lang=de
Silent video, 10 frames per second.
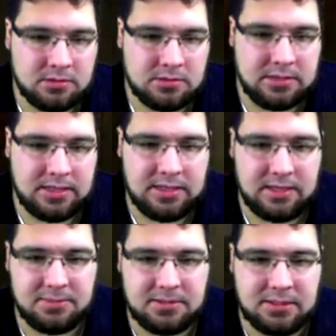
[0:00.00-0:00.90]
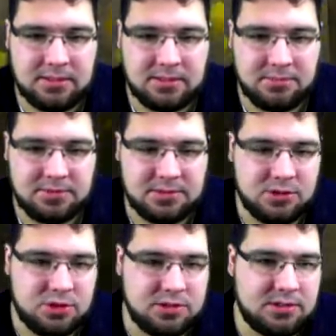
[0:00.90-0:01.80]
Da habe ich echt ein bisschen
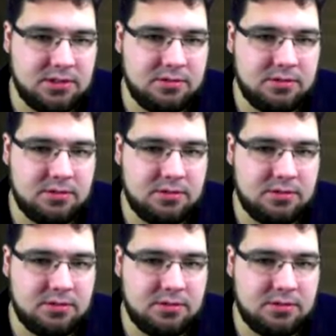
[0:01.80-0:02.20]
Schiss hier.